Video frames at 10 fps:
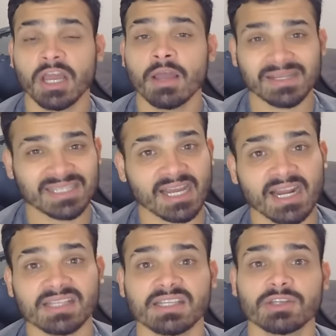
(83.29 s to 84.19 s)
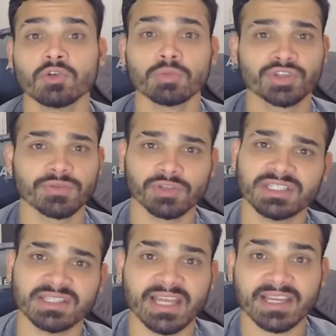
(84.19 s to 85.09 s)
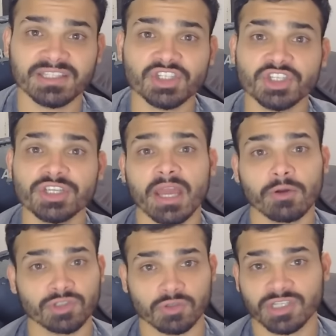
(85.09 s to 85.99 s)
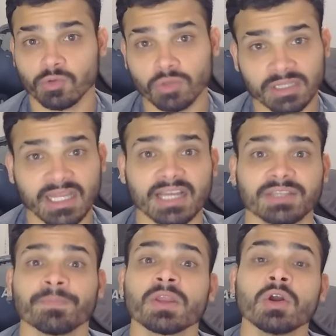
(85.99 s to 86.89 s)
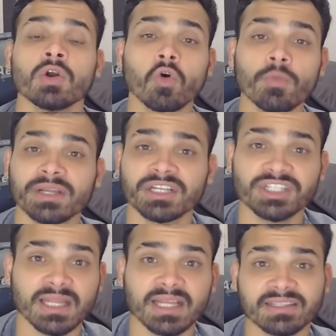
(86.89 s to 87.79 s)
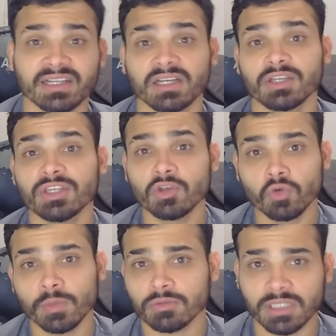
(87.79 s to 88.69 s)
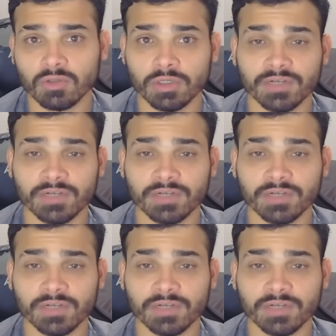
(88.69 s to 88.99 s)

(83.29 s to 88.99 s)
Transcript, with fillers: Mas a graça e o motivo desse deck existir é o seu segundo ataque uma energia elétrica e uma lutadora.